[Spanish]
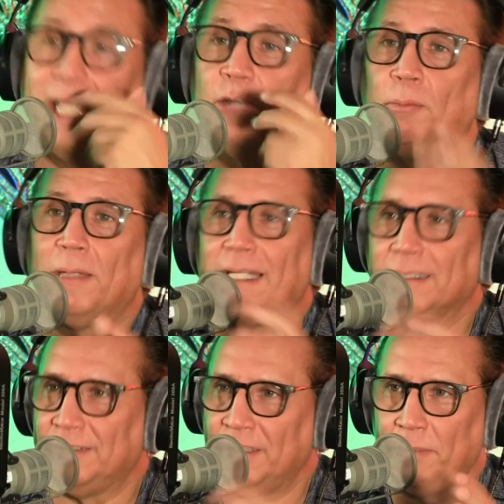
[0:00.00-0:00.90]
Claro,
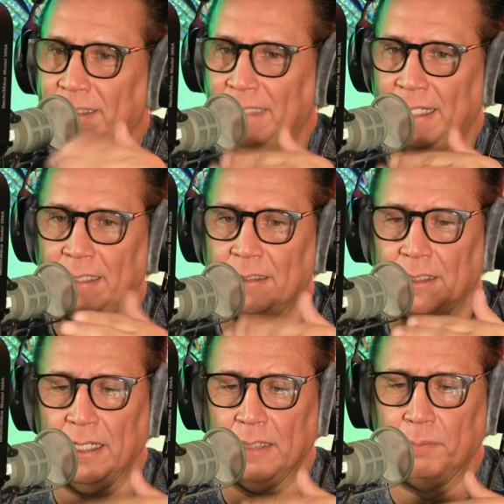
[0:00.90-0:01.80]
para siempre estar
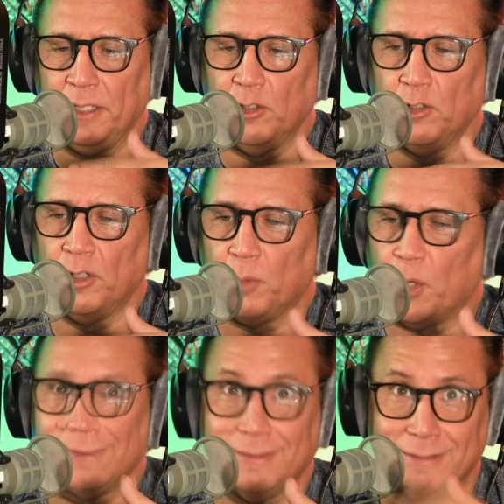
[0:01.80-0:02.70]
en el periodo de
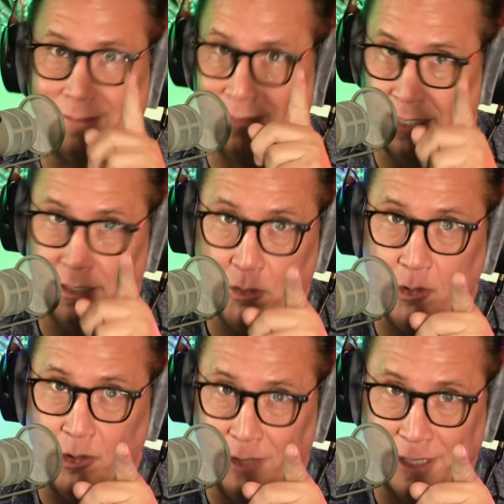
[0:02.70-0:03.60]
prueba. ese
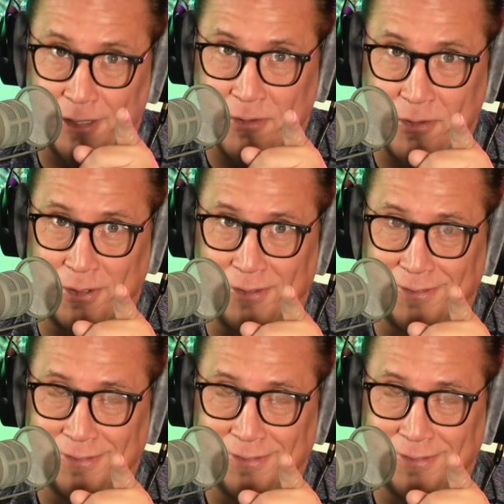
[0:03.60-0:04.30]
es, uno,